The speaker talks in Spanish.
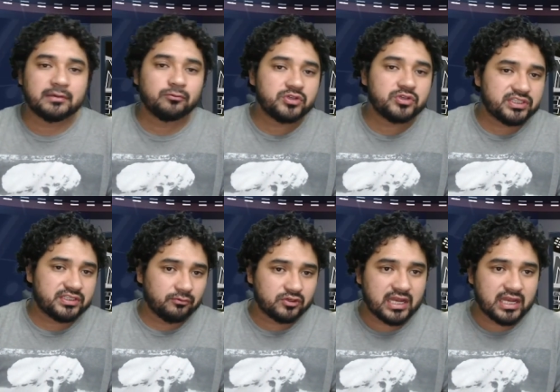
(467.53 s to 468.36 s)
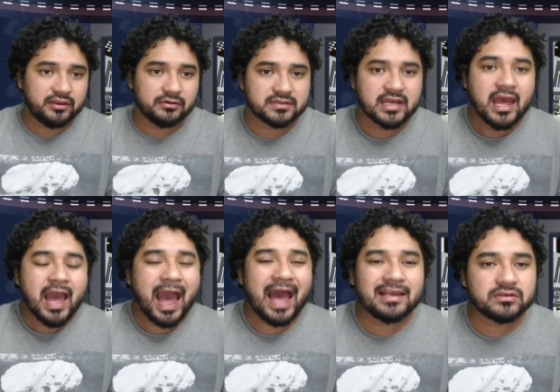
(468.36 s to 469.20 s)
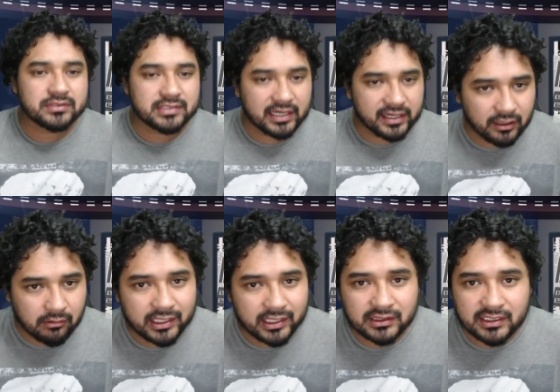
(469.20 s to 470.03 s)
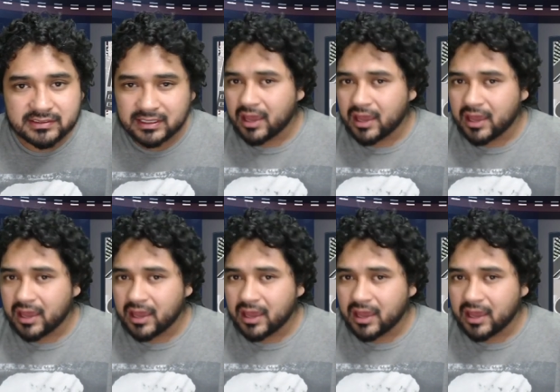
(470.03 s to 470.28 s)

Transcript: muchísimos años a esos delincuentes